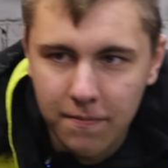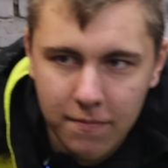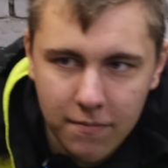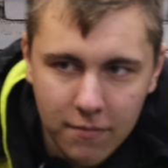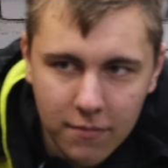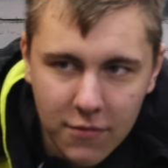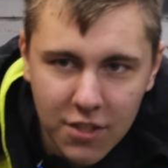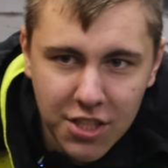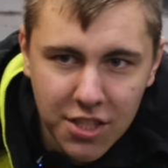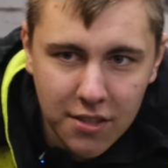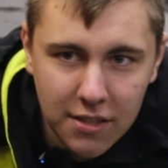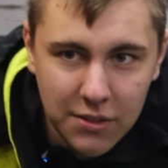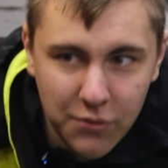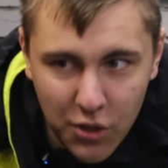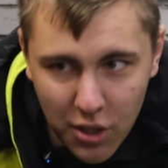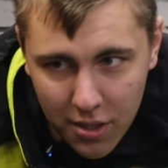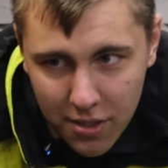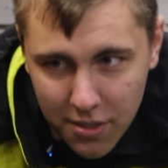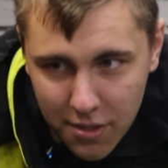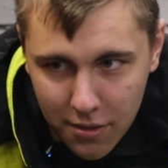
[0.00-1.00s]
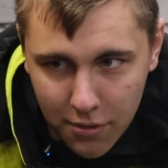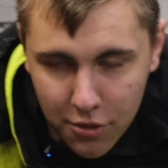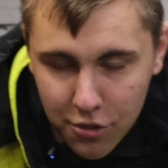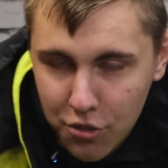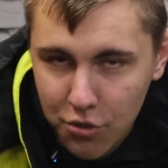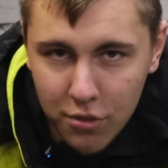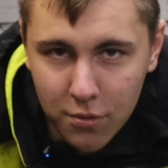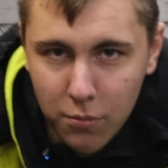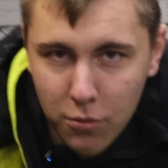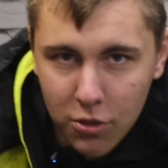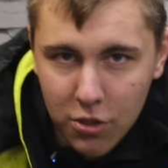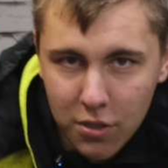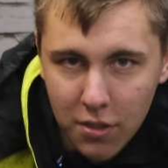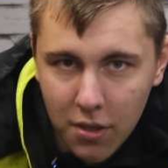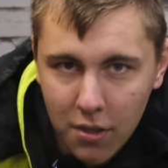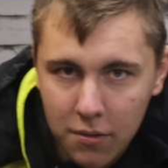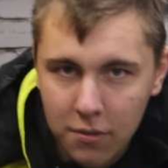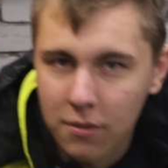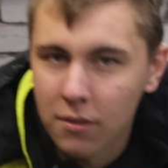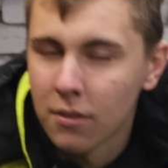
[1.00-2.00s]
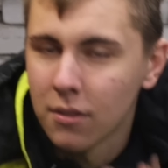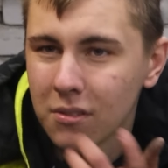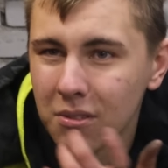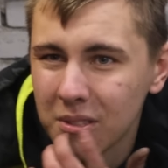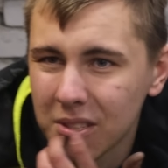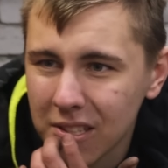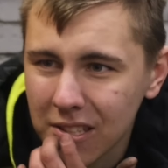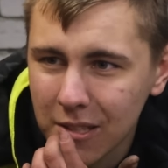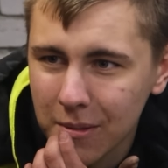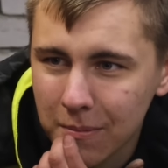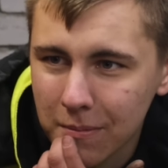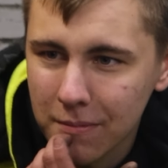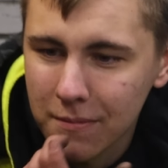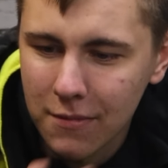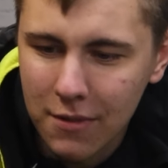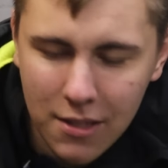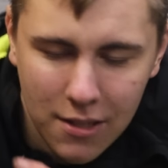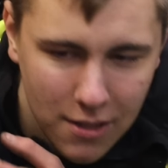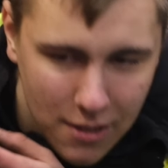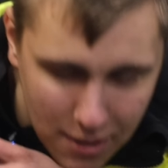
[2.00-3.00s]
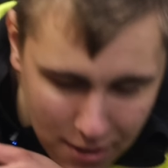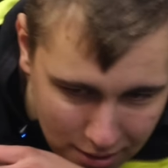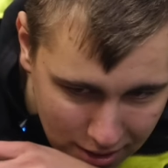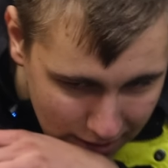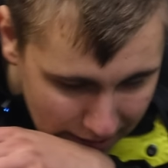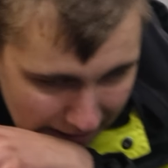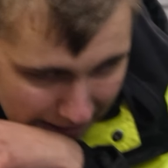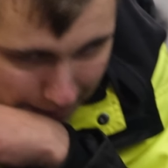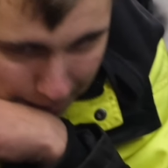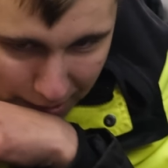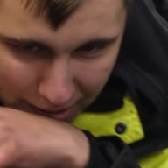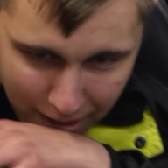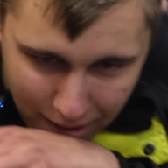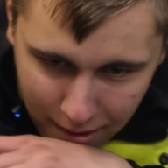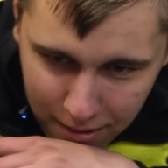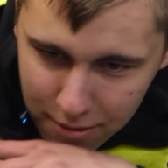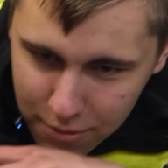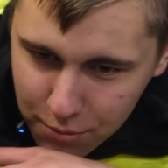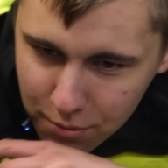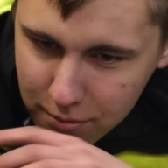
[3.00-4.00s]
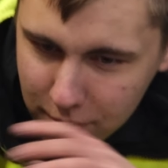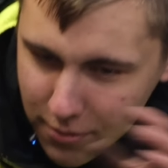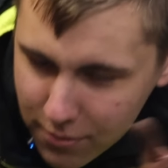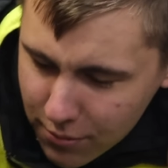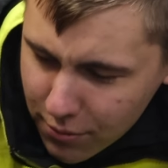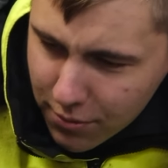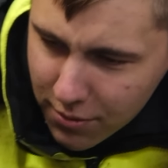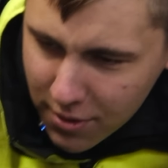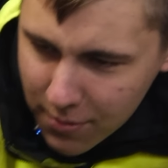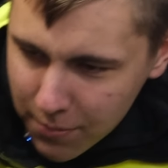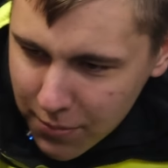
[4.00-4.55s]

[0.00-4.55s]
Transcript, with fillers: недели две назад, еще не пришла. Хотя там Какая она откуда там